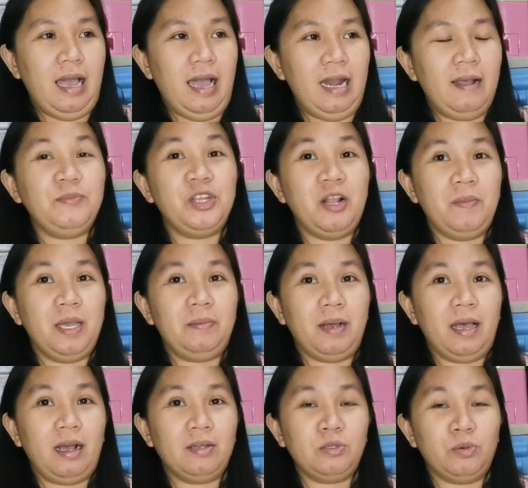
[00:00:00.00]
alam niyo naman
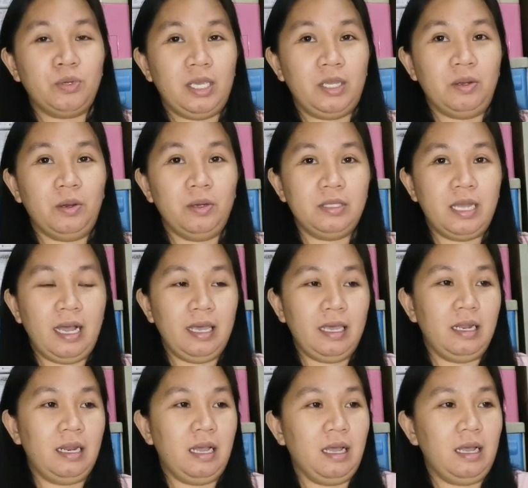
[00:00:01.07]
mga kasuki no
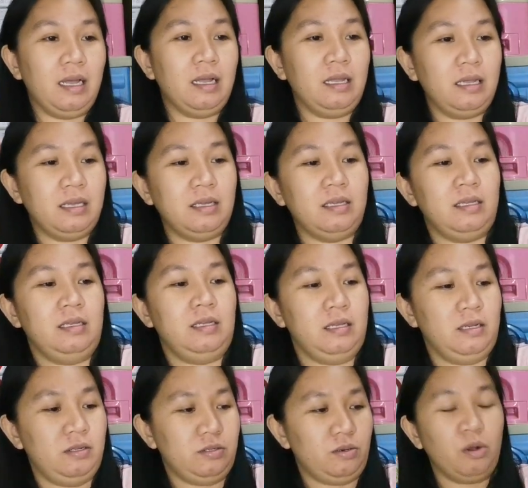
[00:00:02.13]
dahil uh,
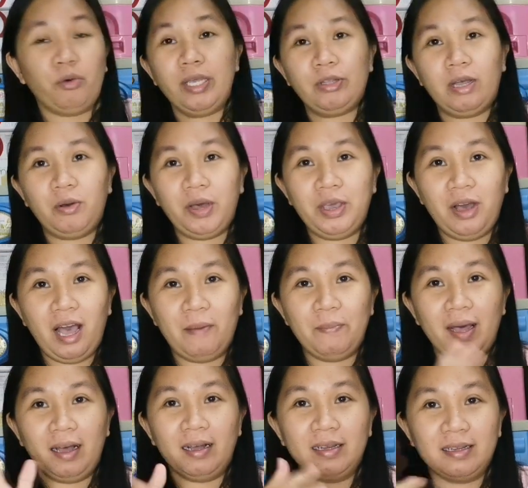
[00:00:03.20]
so kukwentahan ko kayo
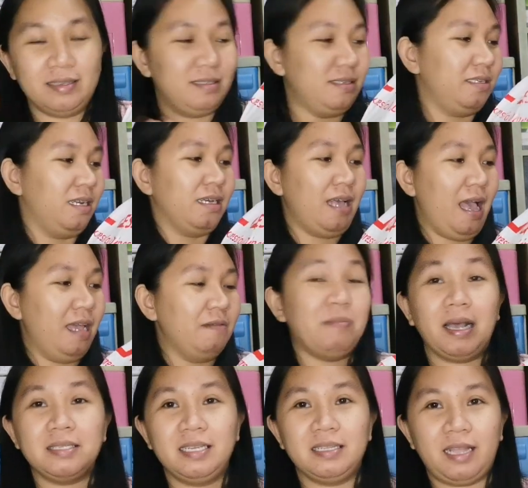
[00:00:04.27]
habang
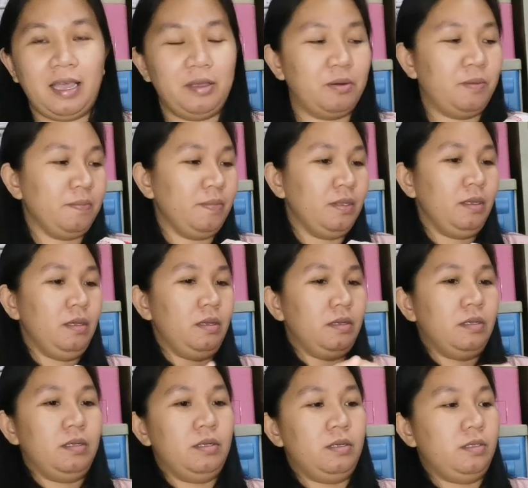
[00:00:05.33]
nag-unboxing tayo.
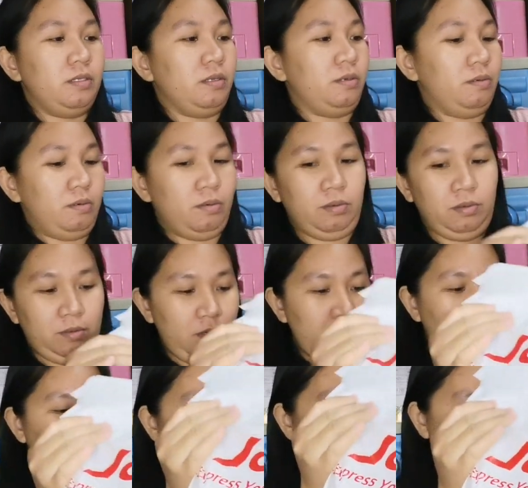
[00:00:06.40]
So,
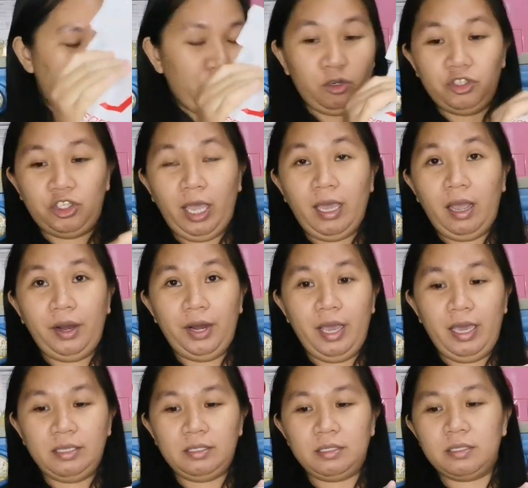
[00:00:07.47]
mga puro
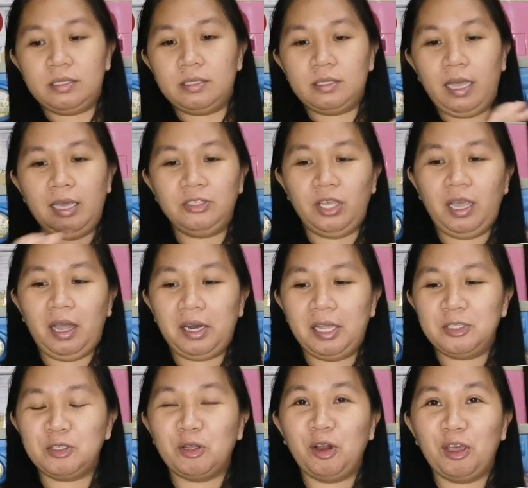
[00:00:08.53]
JRS, ay
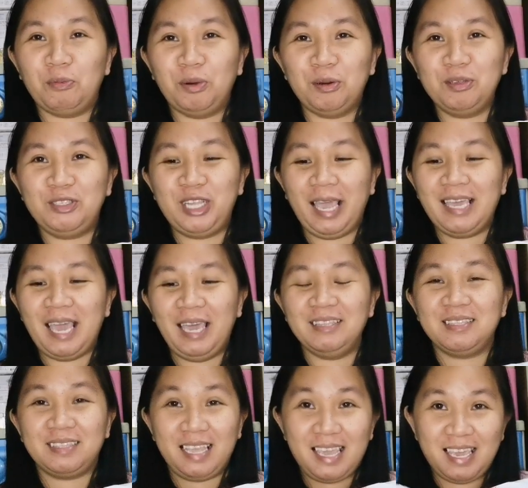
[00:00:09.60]
JRS tuloy, puro
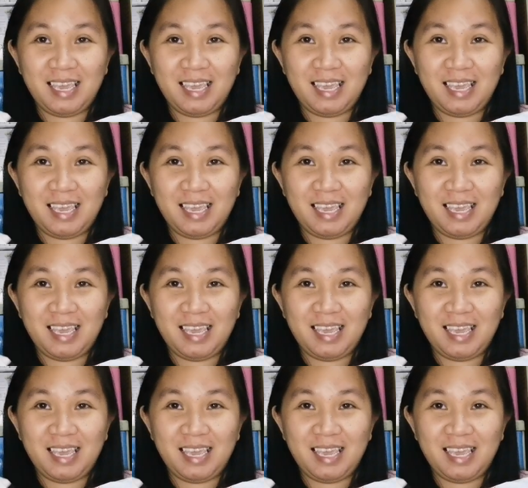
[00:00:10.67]
JRP